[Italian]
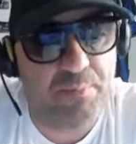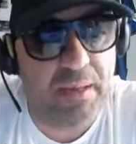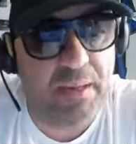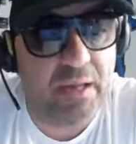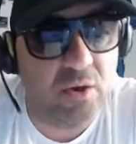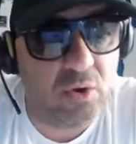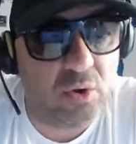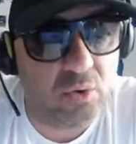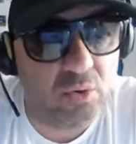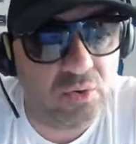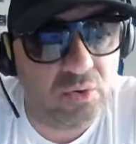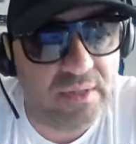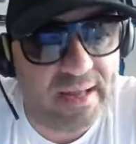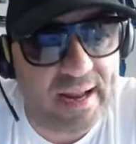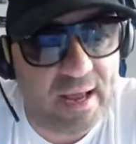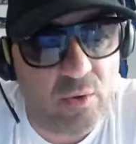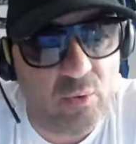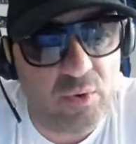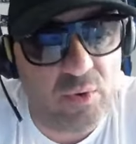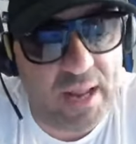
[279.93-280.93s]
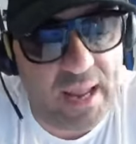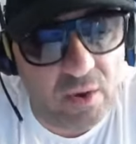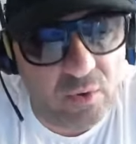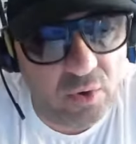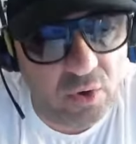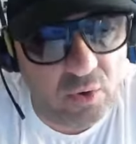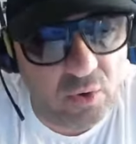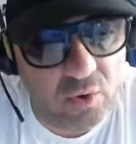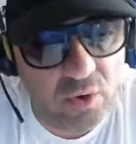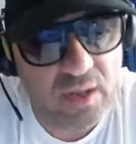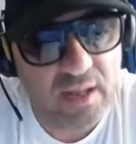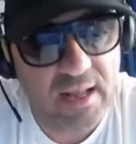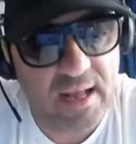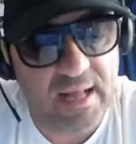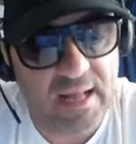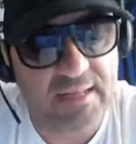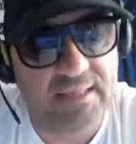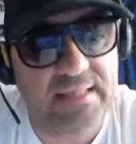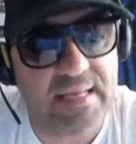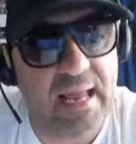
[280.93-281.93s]
Pinco non darà un euro
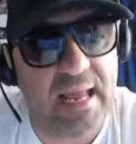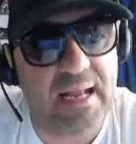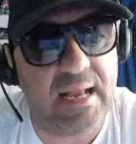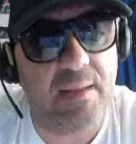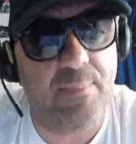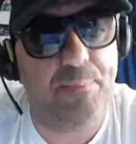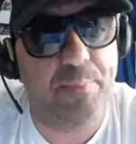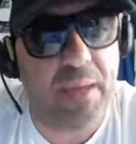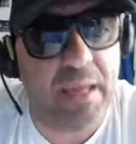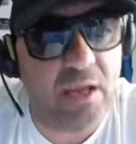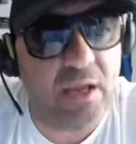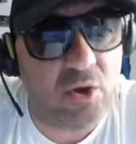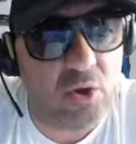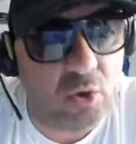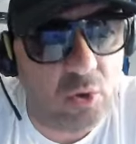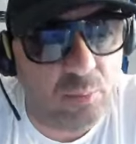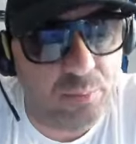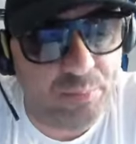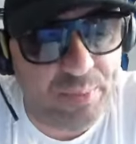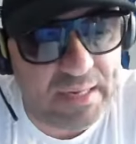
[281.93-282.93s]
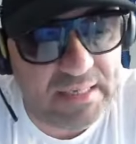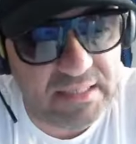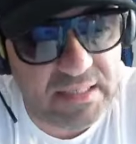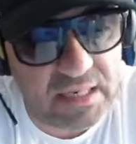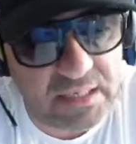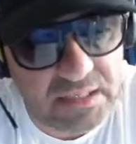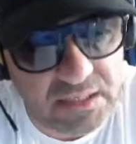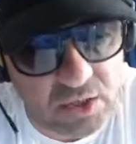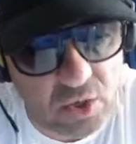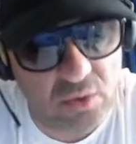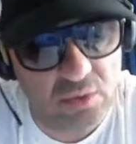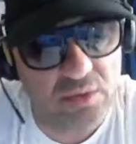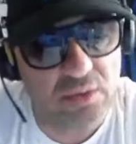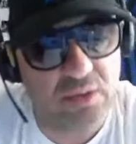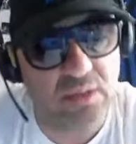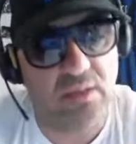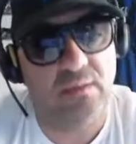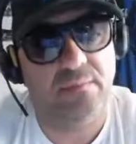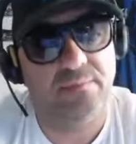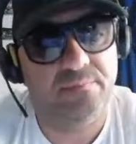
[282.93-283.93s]
a Zang, Pinco non presta i
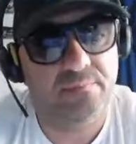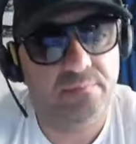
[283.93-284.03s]
soldi.